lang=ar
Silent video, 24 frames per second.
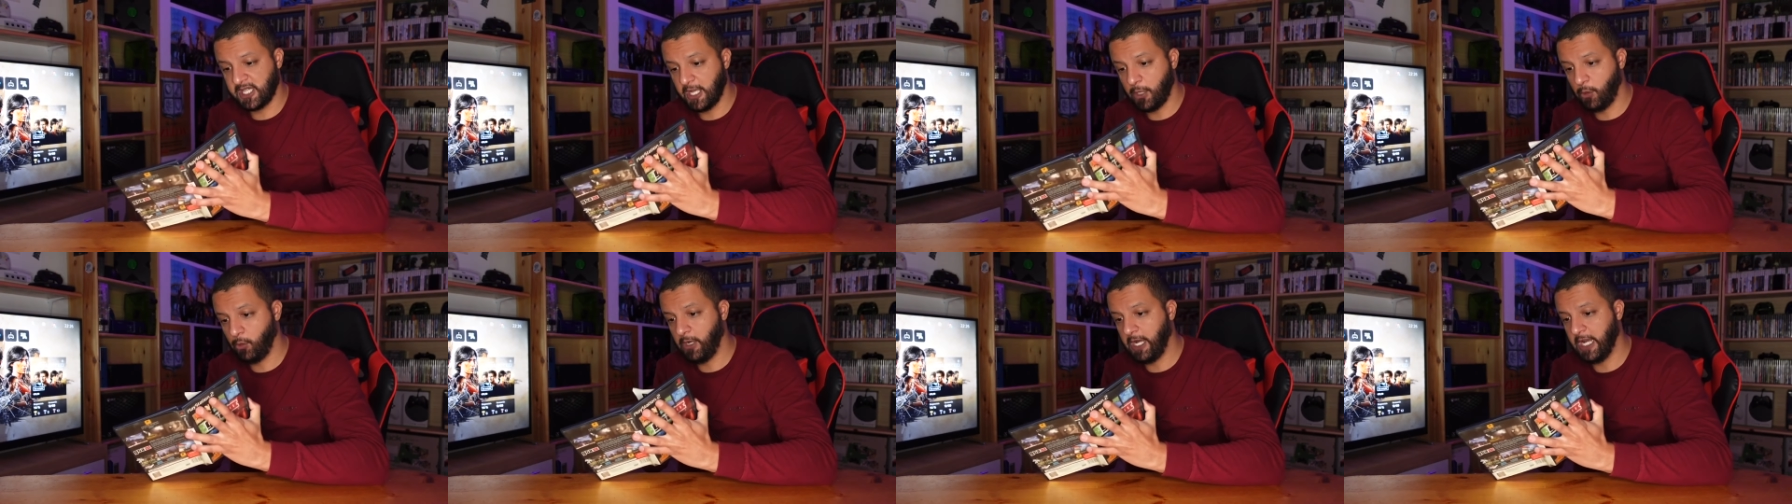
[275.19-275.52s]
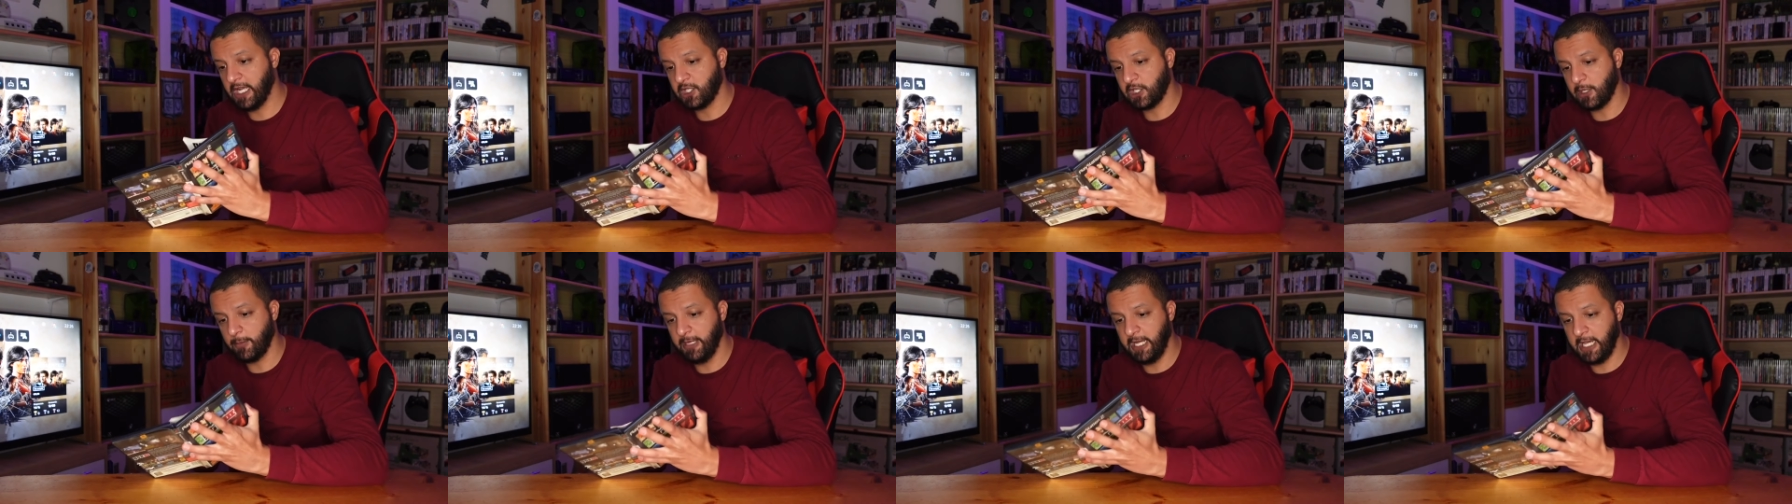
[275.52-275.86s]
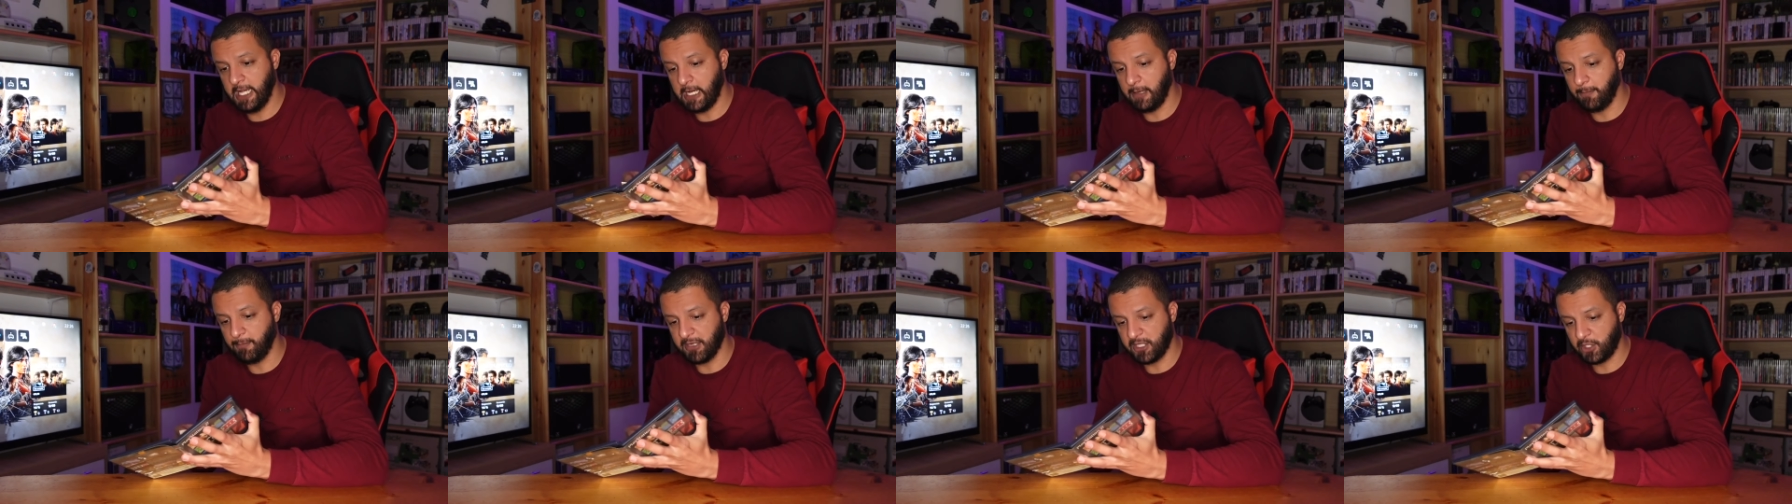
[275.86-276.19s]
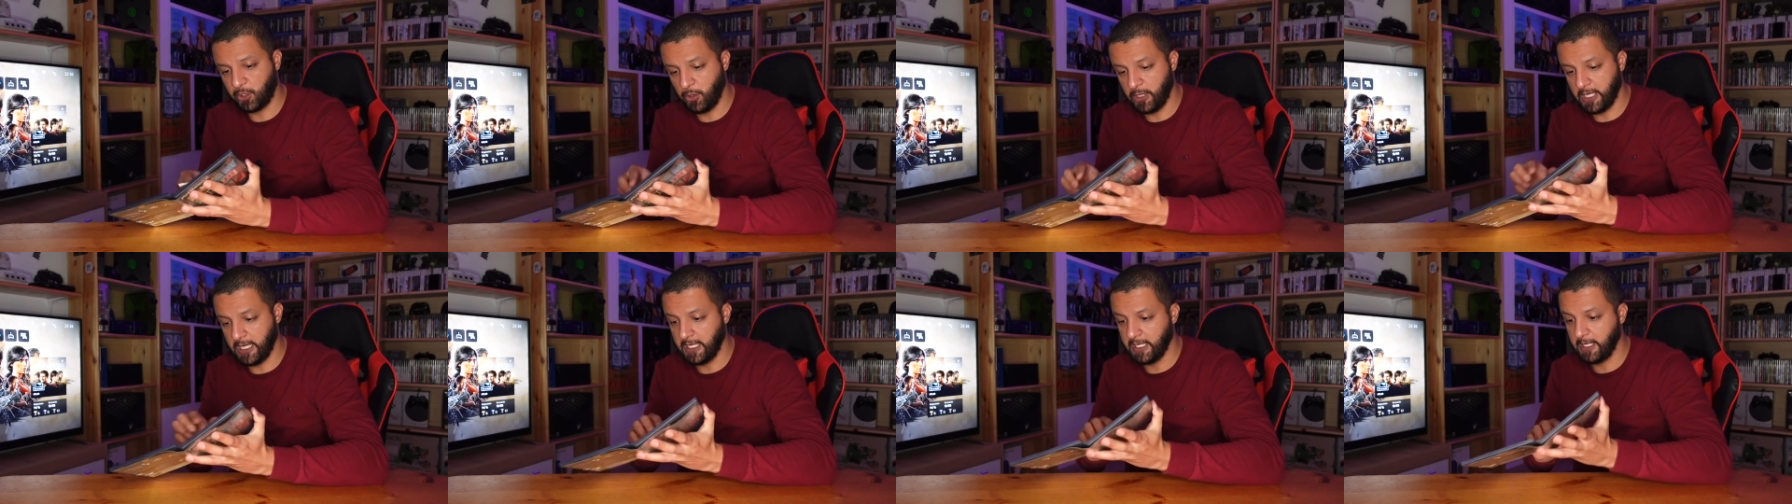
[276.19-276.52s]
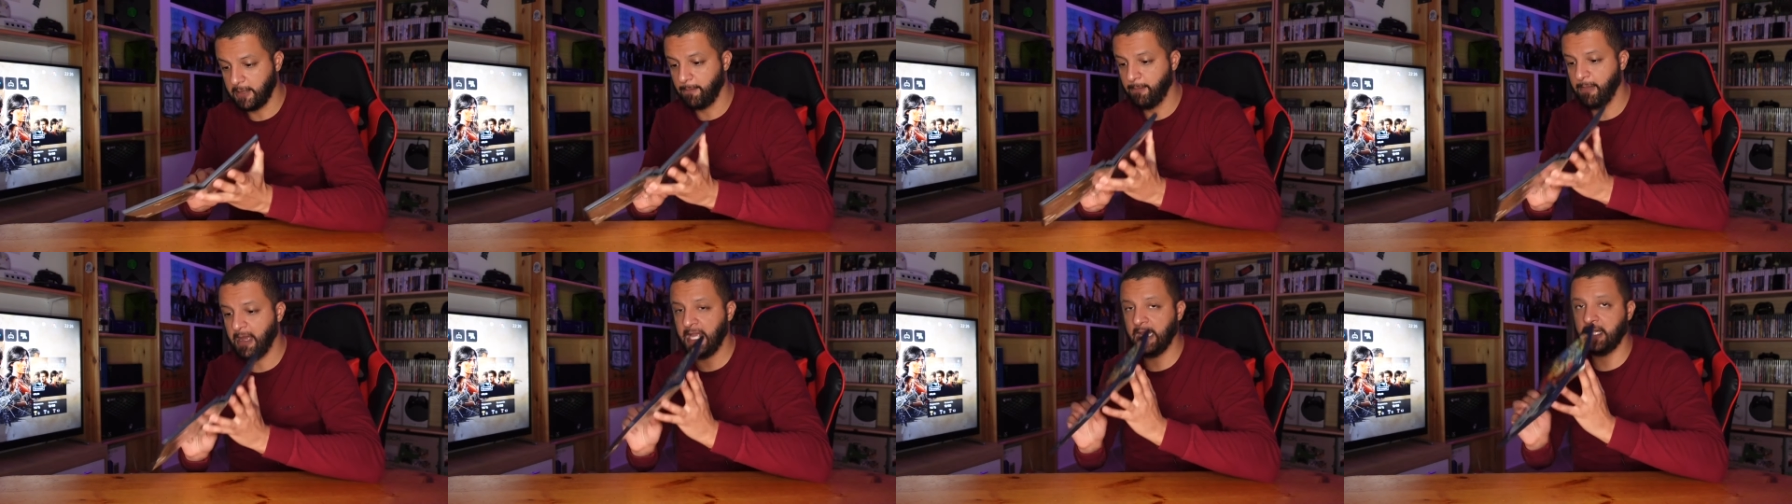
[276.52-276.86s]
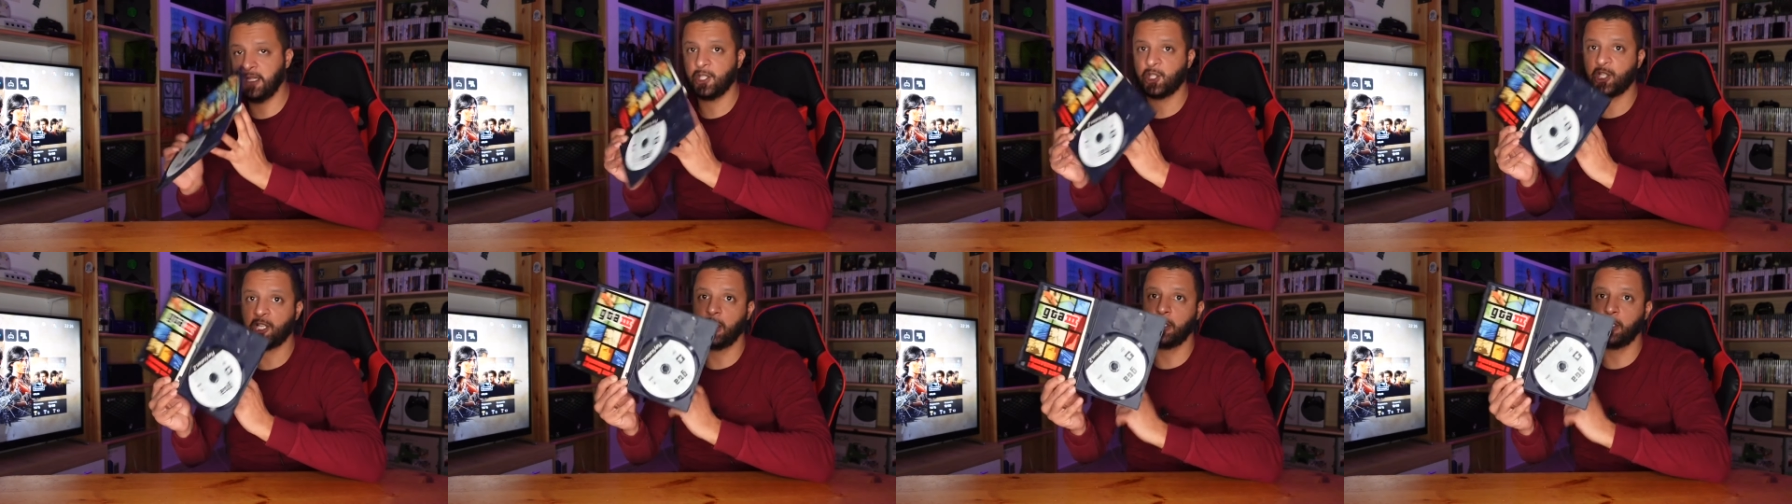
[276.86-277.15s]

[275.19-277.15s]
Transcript: تاعو حاجه مليحه باسكو انا ما عنديش